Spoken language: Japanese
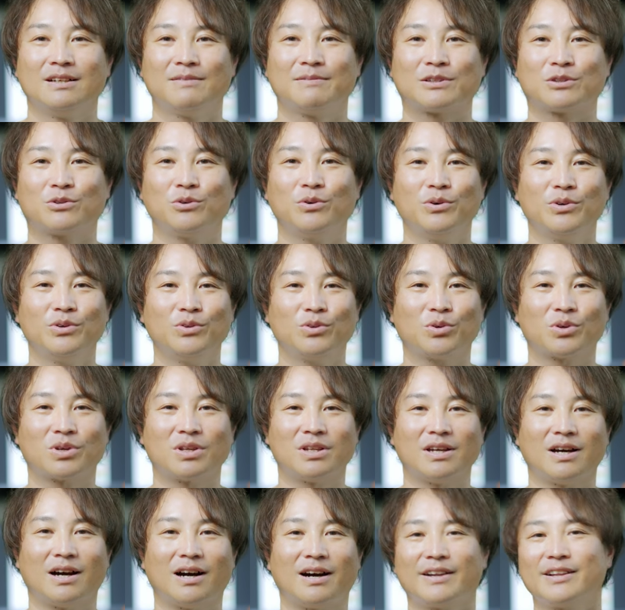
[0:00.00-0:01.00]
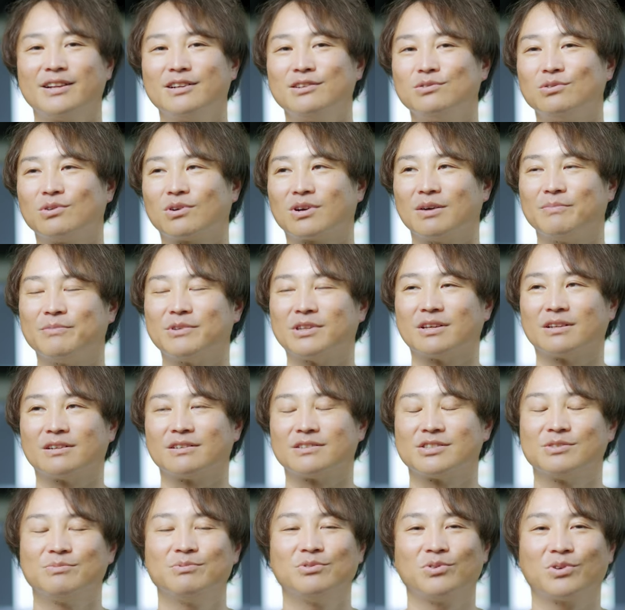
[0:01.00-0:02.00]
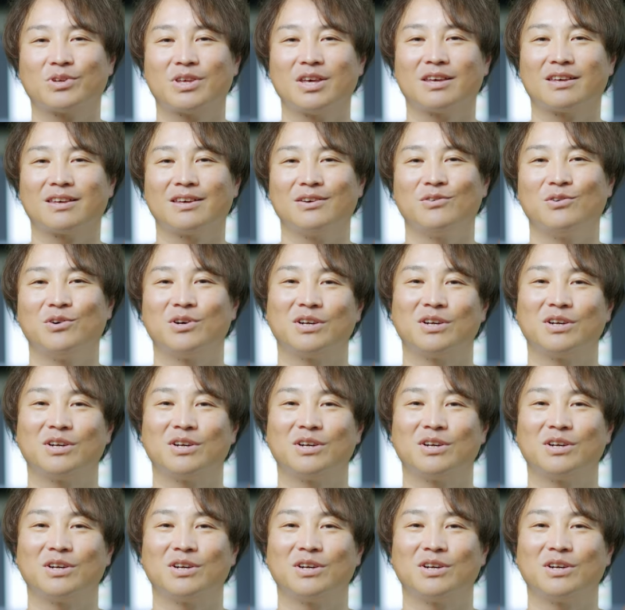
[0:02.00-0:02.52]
まあ、どういう時に晴れるのかみたいな自分の経験を